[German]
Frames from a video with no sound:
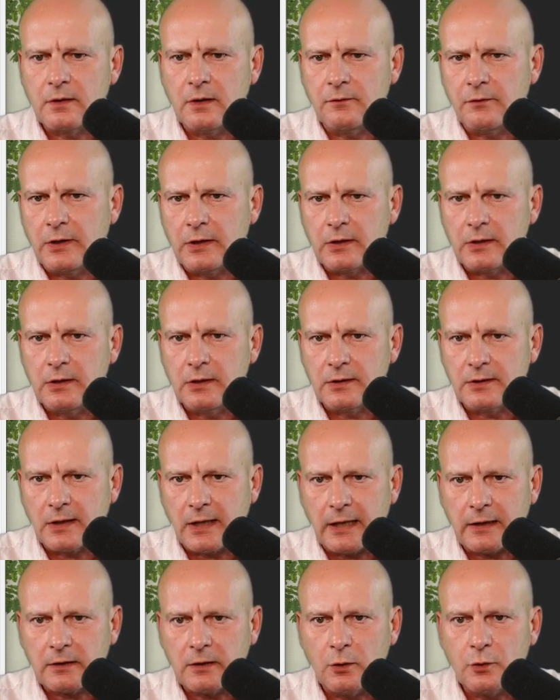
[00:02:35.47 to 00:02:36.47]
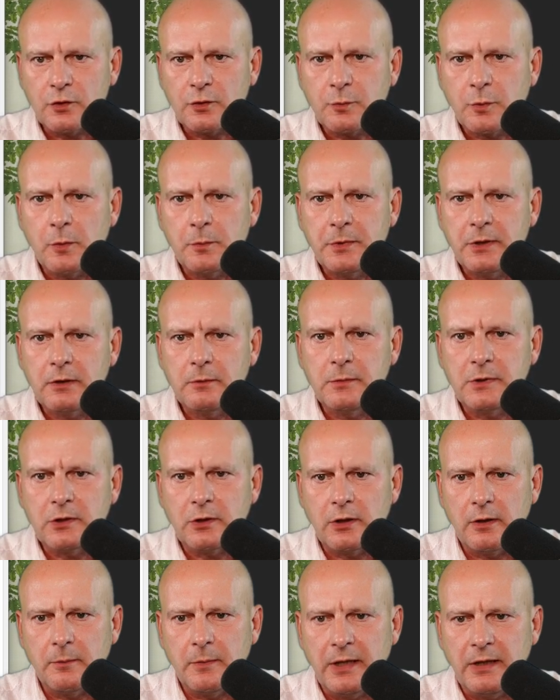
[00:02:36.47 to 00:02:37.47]
entweder hier direkt ausprobieren mit
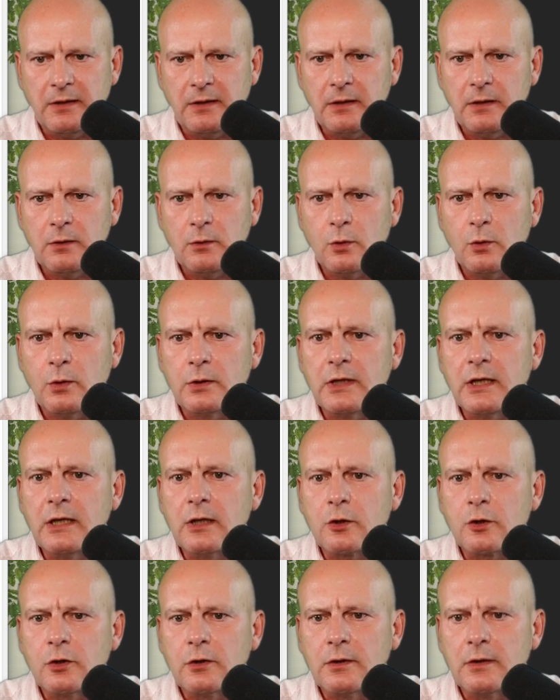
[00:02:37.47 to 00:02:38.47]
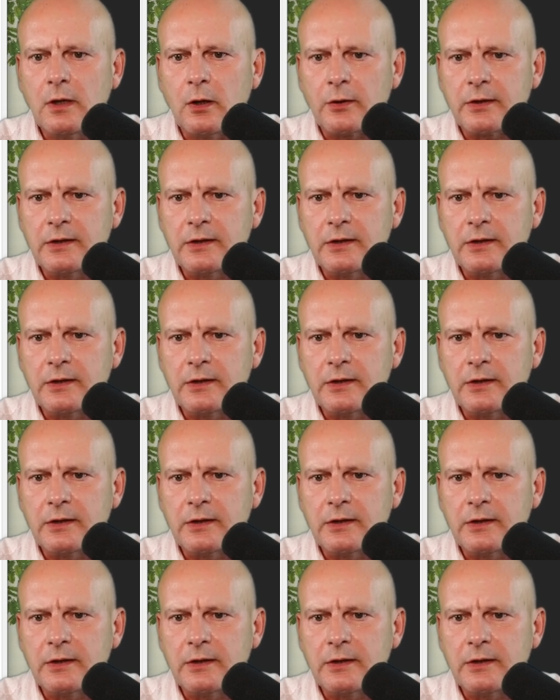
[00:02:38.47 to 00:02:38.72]
eurem Handy oder ihr könnt ihn auch